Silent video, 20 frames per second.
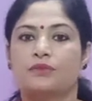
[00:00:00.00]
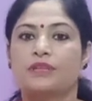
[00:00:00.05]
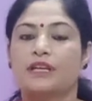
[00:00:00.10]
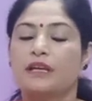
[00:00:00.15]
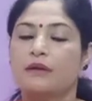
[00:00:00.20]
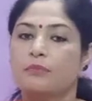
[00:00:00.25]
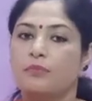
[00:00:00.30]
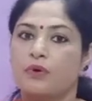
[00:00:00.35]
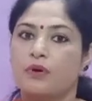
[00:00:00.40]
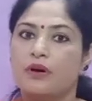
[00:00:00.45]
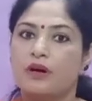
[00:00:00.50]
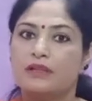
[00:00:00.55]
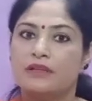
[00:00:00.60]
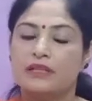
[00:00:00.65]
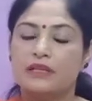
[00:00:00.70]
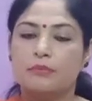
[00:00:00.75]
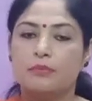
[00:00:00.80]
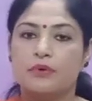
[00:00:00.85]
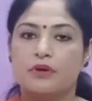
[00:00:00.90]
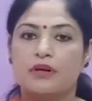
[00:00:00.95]
ये बहुत
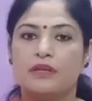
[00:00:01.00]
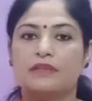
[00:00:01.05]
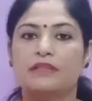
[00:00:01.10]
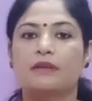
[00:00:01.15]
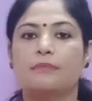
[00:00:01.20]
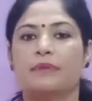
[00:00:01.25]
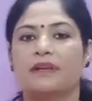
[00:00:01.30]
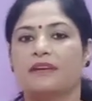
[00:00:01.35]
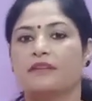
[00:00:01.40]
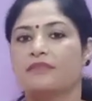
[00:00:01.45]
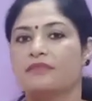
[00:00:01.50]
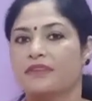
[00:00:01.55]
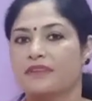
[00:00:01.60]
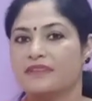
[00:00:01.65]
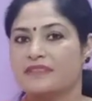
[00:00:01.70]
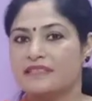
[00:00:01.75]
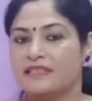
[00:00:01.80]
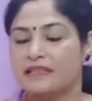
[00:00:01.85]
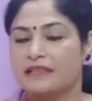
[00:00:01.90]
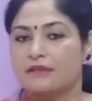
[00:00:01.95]
ही बहुत ही
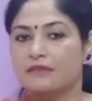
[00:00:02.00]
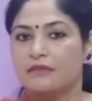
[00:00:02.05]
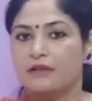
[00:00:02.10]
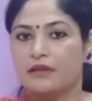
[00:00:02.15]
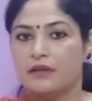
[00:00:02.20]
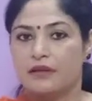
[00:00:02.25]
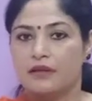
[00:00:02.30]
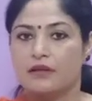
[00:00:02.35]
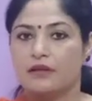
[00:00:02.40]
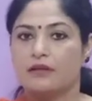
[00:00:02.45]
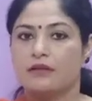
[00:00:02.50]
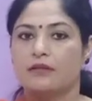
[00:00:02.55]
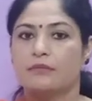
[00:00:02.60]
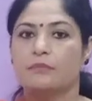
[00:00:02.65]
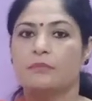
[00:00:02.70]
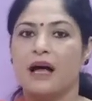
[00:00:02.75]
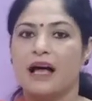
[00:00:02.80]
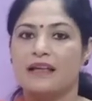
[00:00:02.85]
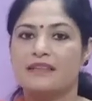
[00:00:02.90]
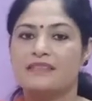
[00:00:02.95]
बेनिफिशियल
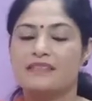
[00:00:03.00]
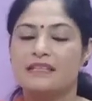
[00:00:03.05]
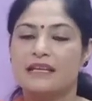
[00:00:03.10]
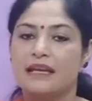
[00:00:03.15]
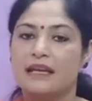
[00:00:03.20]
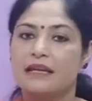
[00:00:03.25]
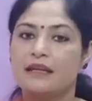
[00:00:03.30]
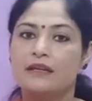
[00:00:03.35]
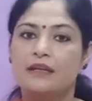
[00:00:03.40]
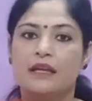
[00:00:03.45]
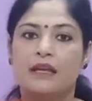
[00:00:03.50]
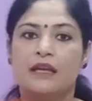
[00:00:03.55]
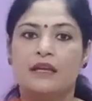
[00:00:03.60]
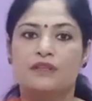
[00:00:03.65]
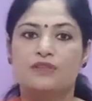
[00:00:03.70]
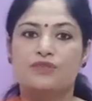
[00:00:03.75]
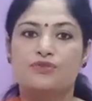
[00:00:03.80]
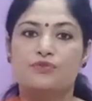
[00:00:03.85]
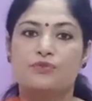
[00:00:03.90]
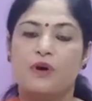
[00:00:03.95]
मास्क है
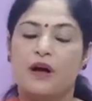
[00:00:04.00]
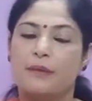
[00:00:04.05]
जिसको आप